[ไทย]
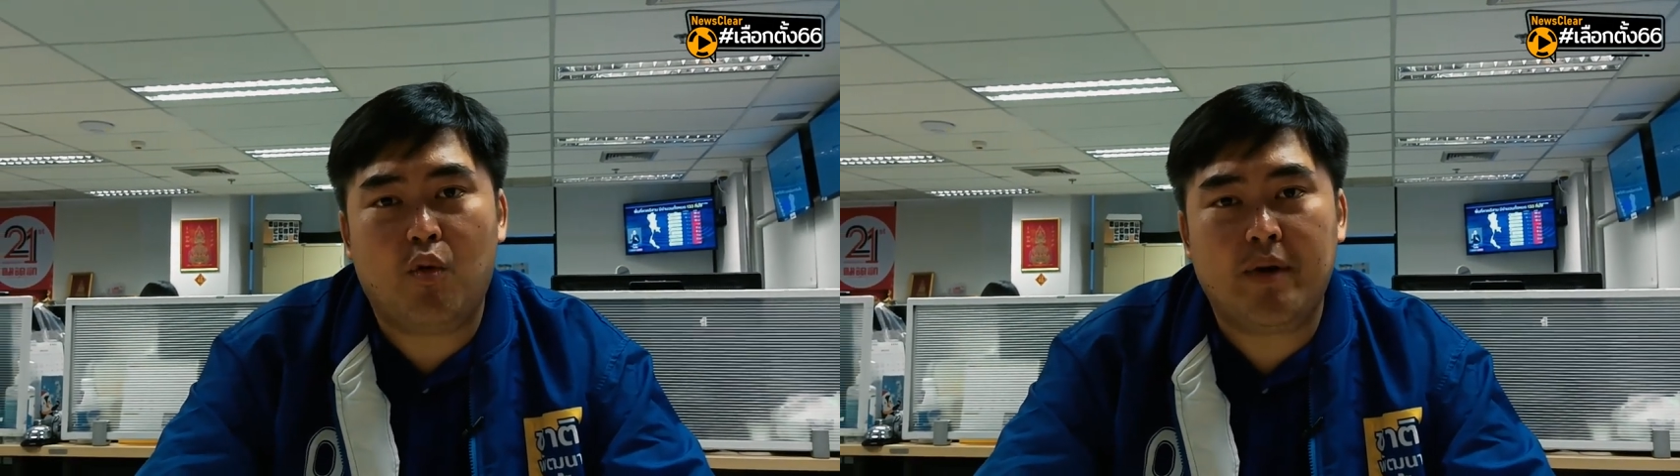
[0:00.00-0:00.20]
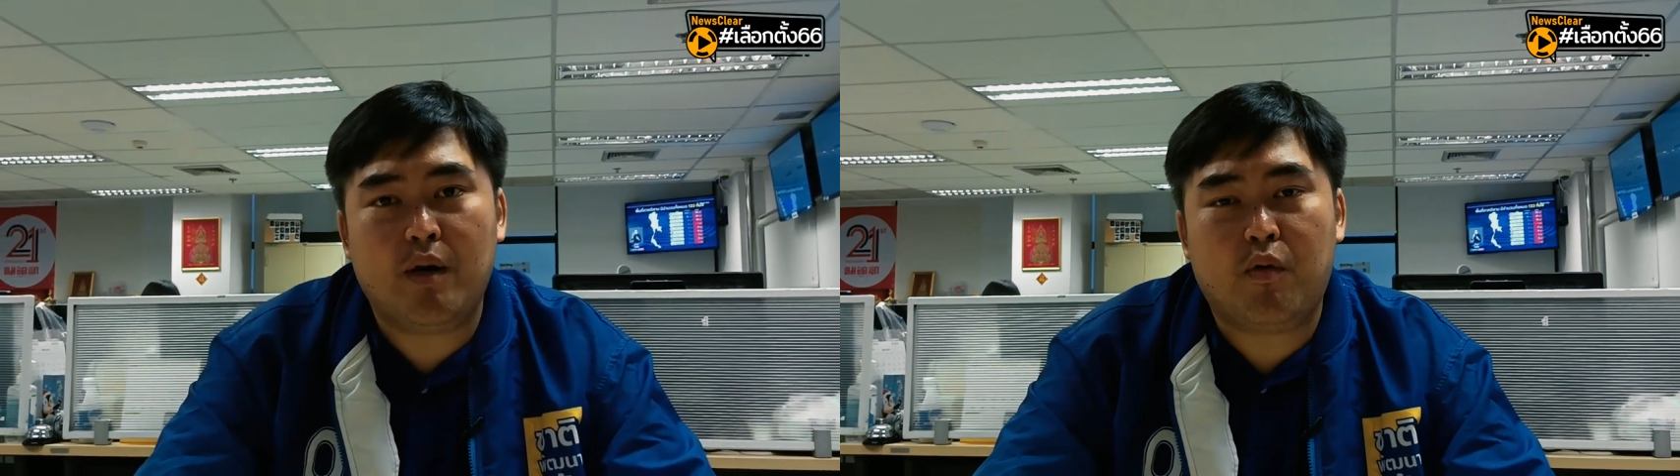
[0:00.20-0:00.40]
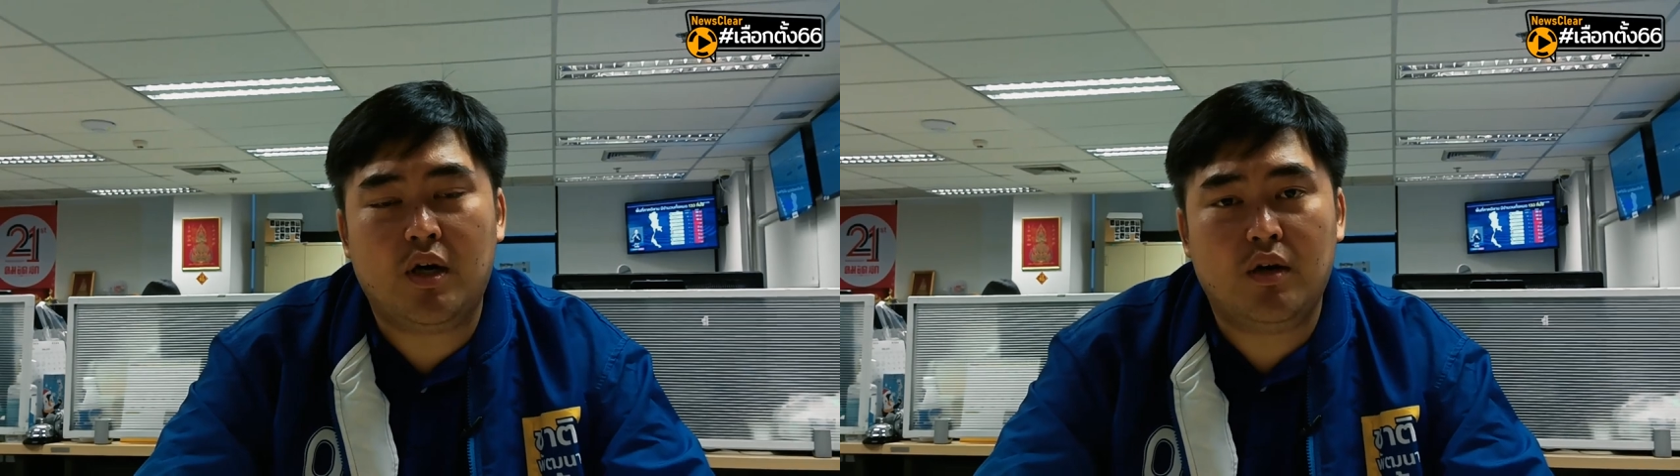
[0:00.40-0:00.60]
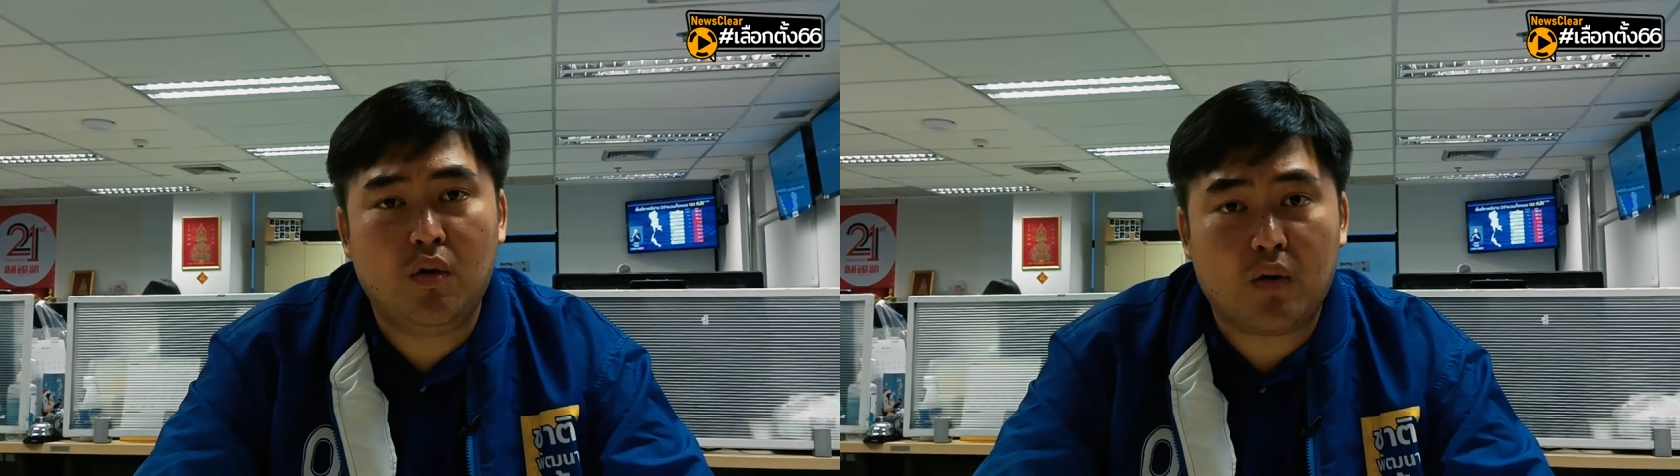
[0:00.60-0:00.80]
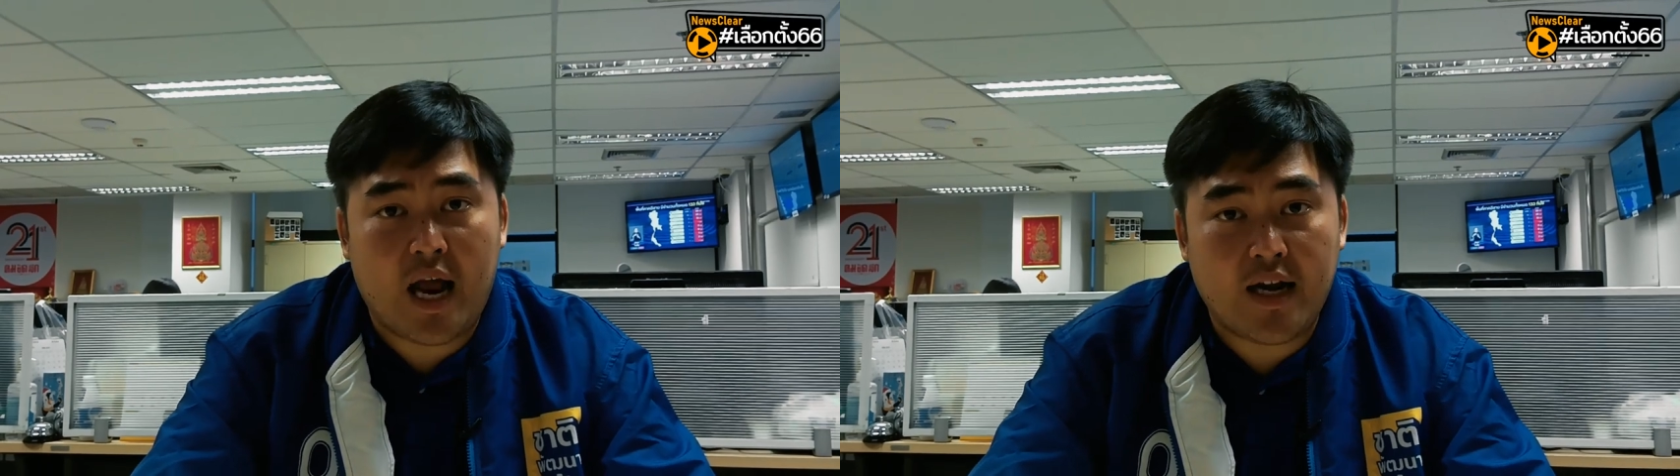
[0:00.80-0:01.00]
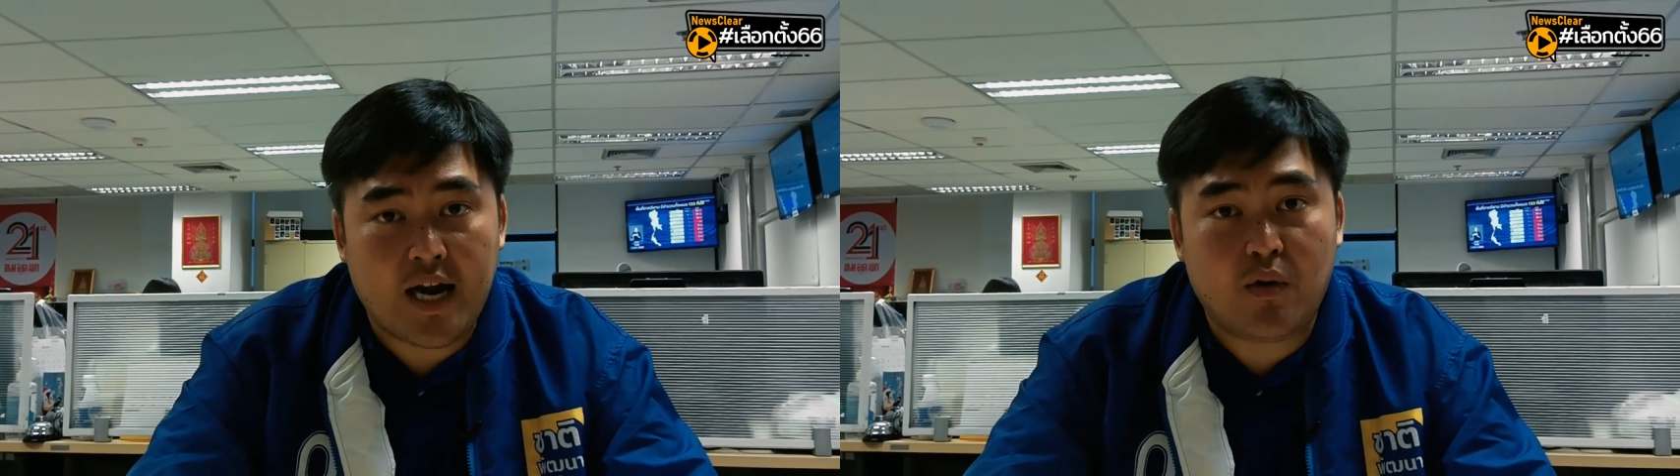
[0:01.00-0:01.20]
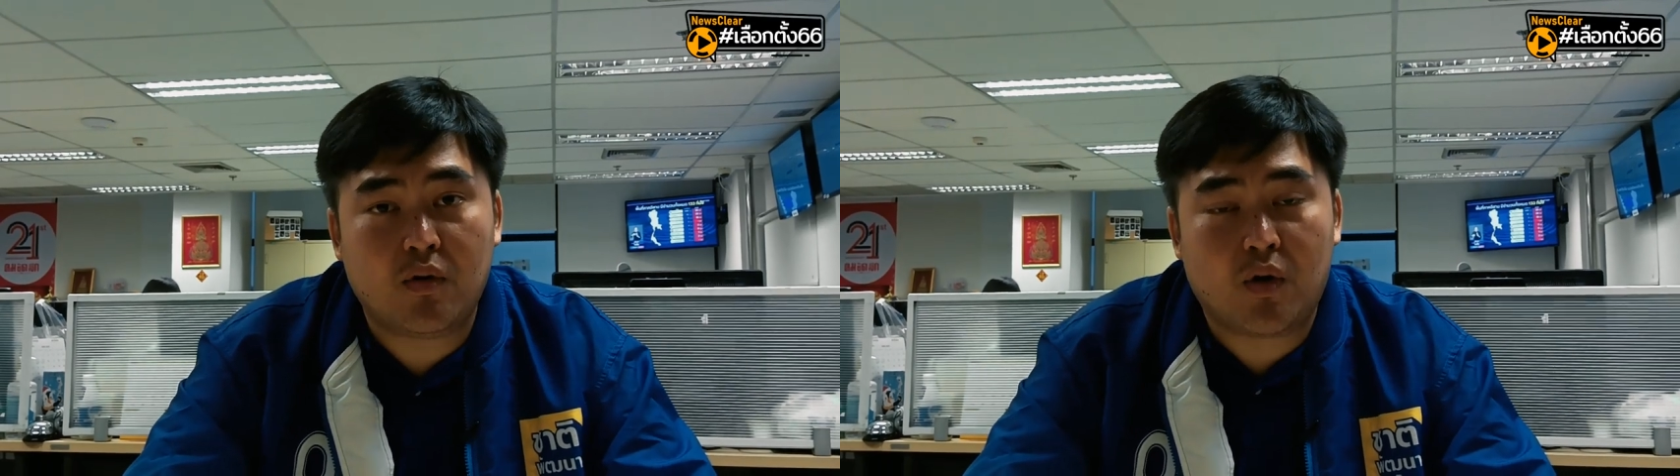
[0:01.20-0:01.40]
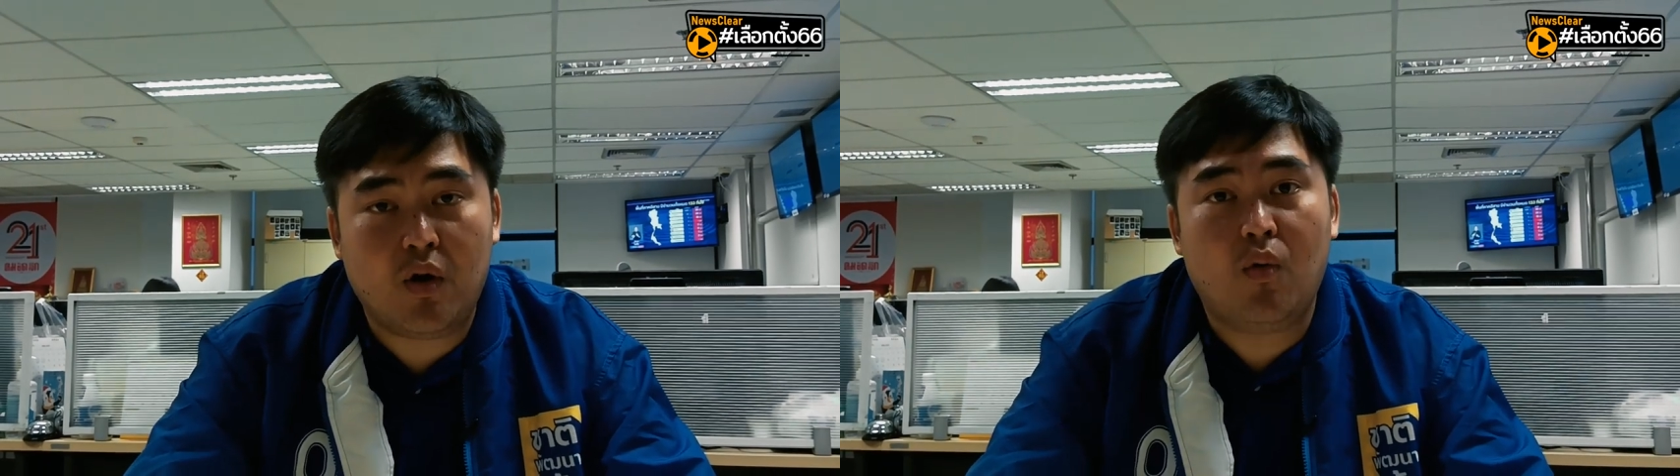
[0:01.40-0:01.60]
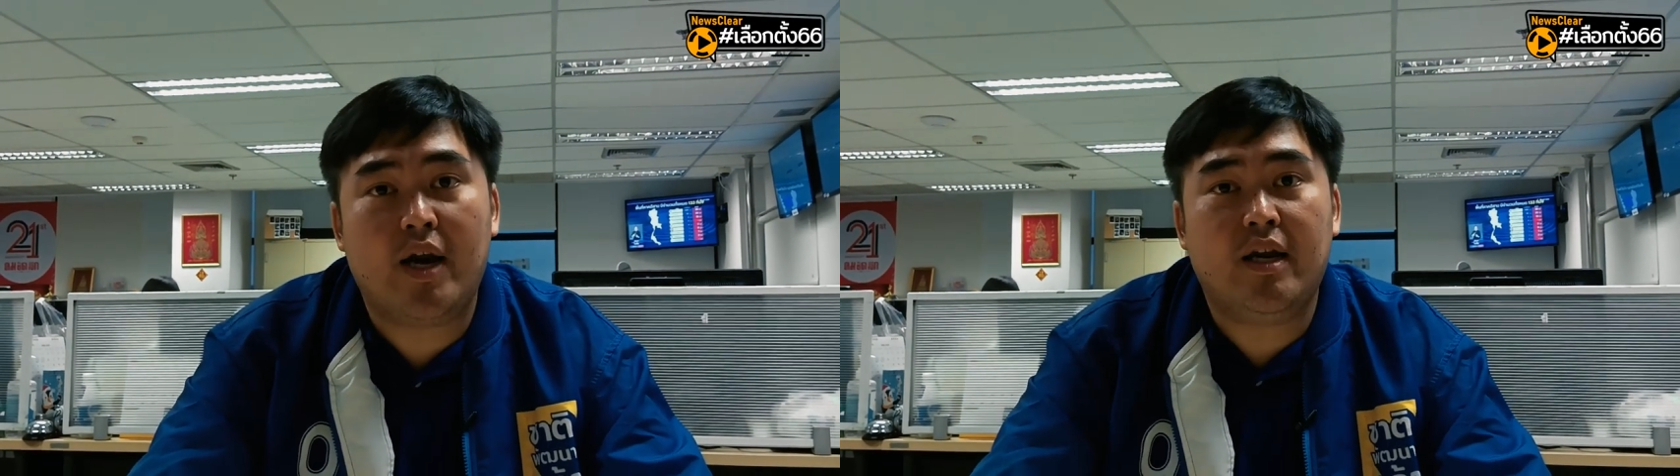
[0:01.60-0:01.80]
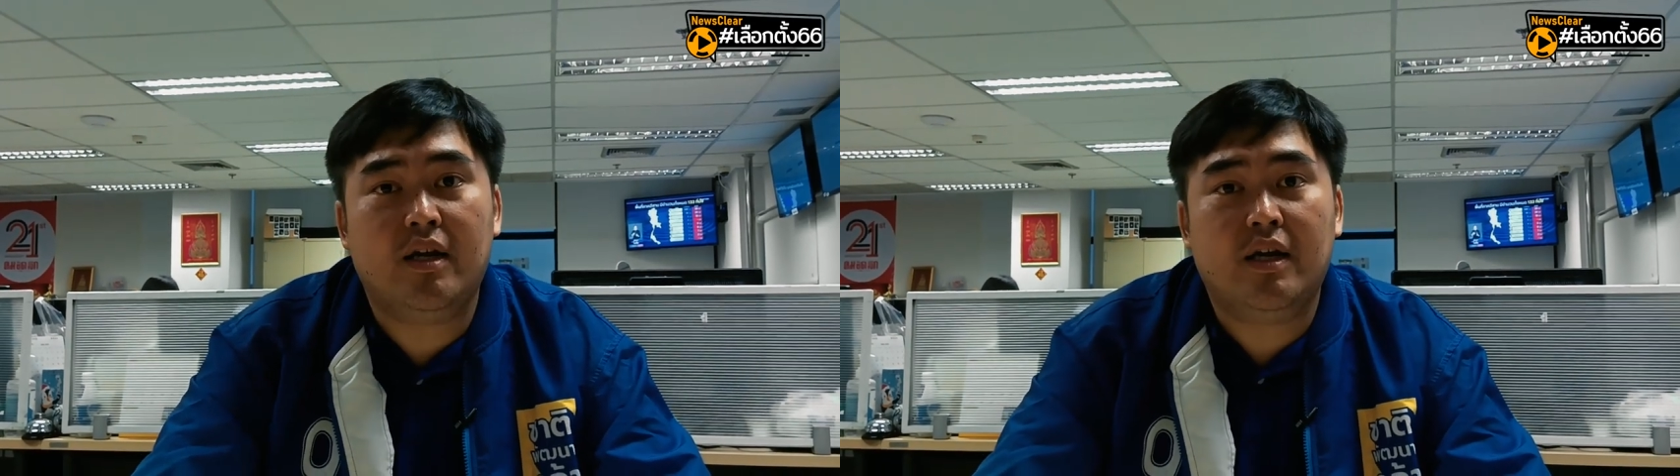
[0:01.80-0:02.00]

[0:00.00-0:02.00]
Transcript: ผู้มีอิทธิพลหรือลูกหลานนายทุนคนรวย